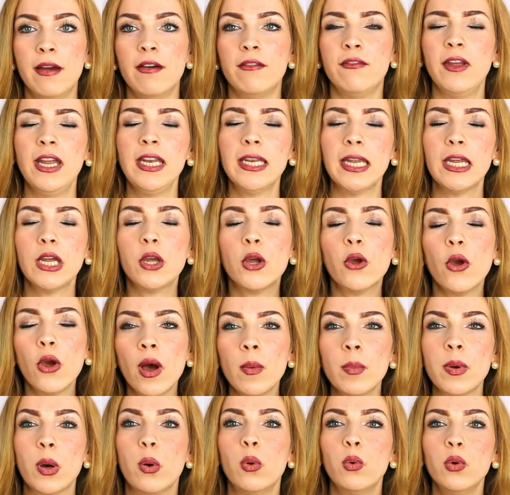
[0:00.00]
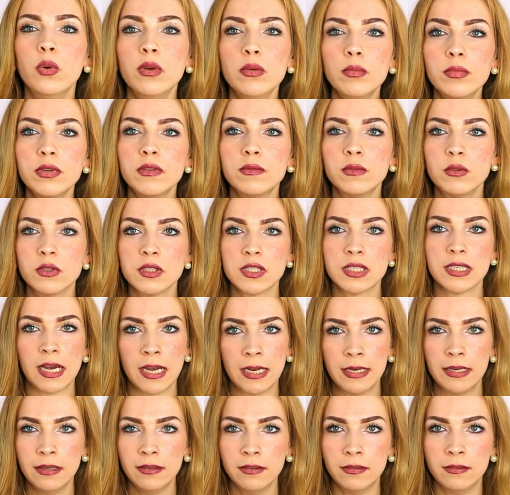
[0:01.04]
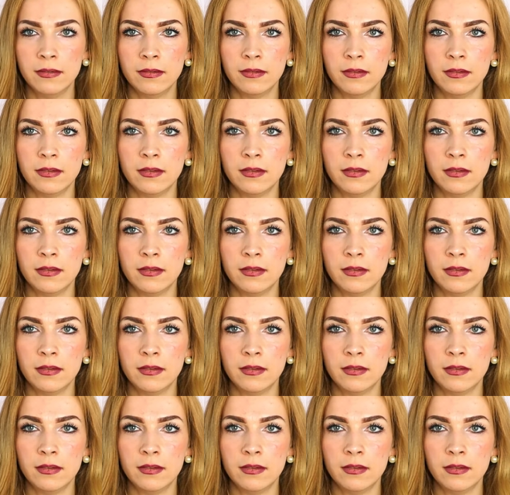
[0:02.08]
fängt dein Körper unbewusst an,